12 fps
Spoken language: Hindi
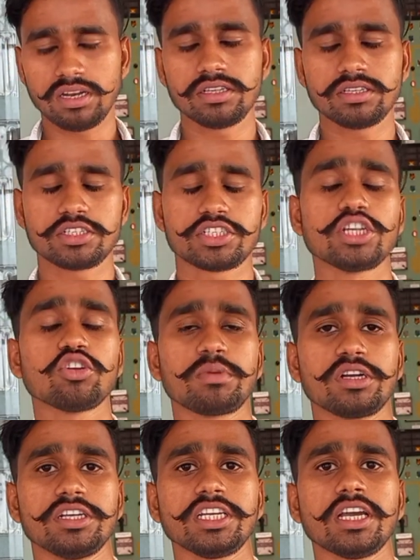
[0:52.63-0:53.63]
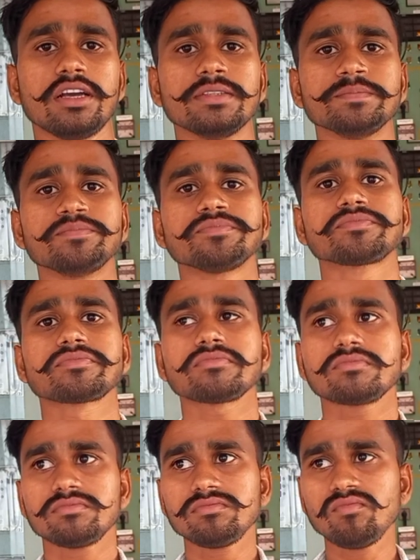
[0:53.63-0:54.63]
असिस्टेंट ऑपरेटर ठीक है
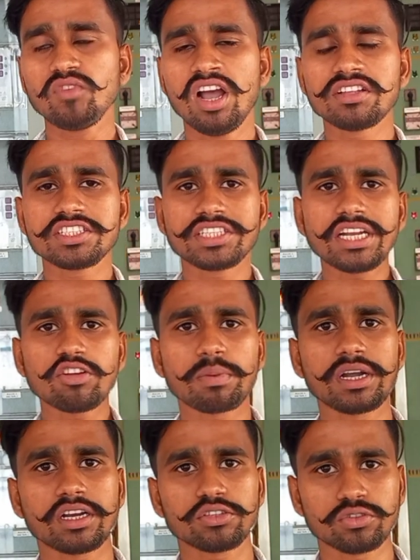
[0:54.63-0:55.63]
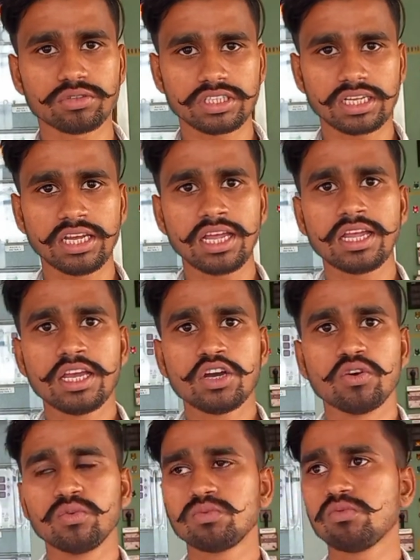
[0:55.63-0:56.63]
असिस्टेंट ऑपरेटर जो होते हैं
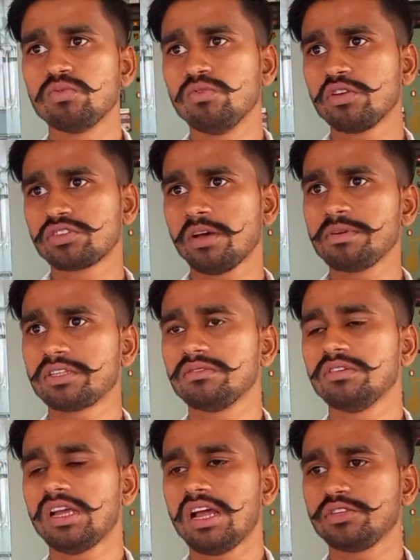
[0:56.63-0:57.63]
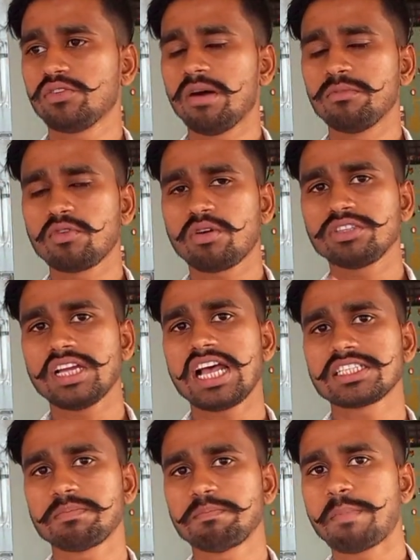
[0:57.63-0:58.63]
उन वो सब जो हम लोग को
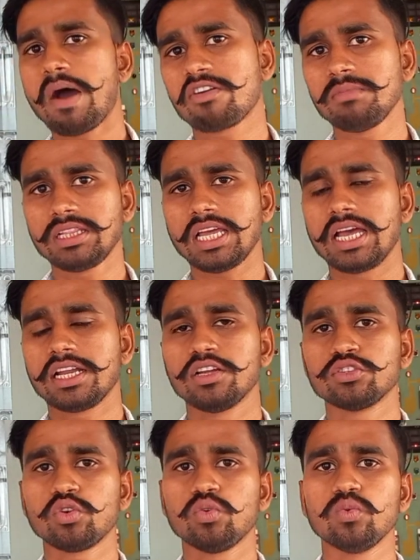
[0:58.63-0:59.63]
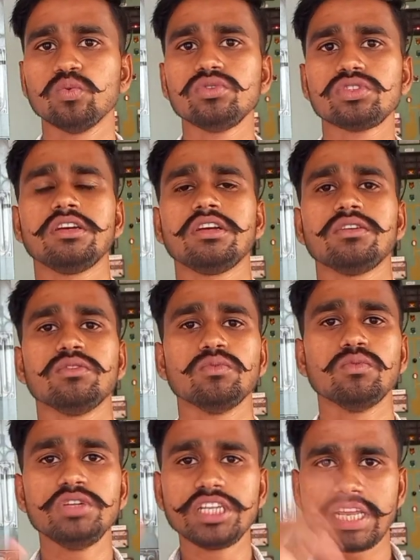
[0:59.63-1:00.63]
जहाँ से पावर मिलता है ना तो उन हाँ।
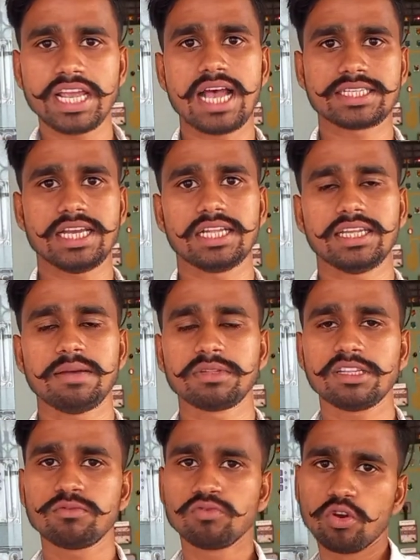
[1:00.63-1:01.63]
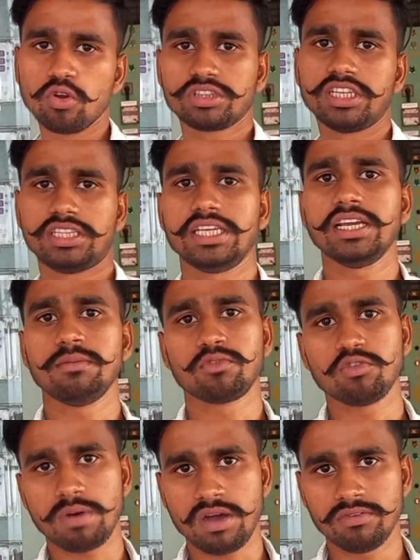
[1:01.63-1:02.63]
उन्हीं के यहाँ से आता है मतलब वो लोग देते हैं
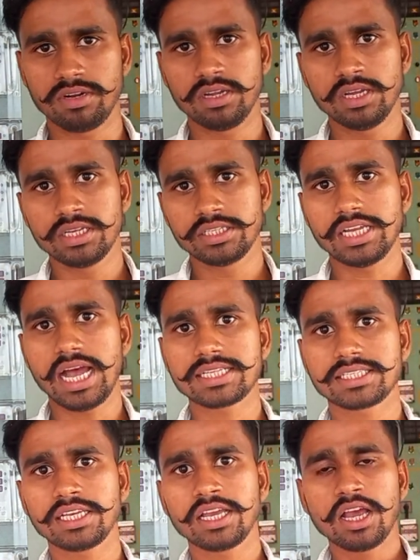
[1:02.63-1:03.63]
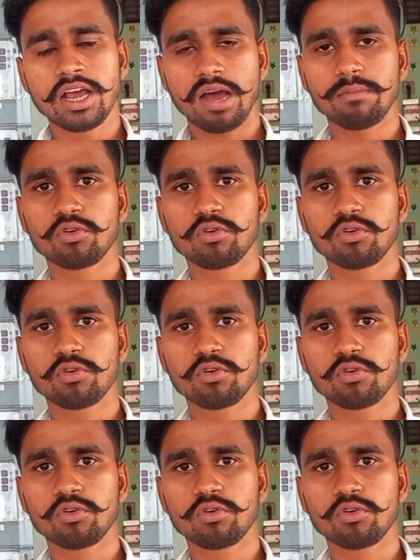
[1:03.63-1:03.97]
हमको पावर जहाँ से हम